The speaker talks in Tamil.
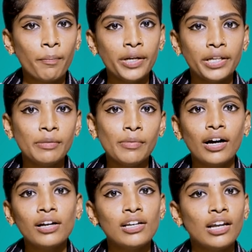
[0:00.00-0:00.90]
அப்படின்னு
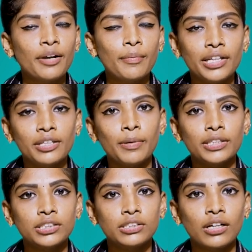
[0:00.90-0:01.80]
மக்கள் எல்லாருமே
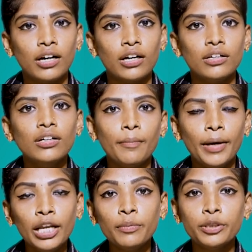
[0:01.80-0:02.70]
எதிர்பார்த்துட்டு இருக்காங்க
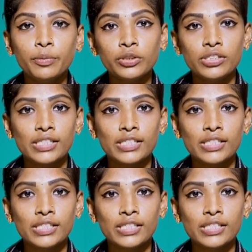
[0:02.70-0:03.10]
மேலும் இது போன்ற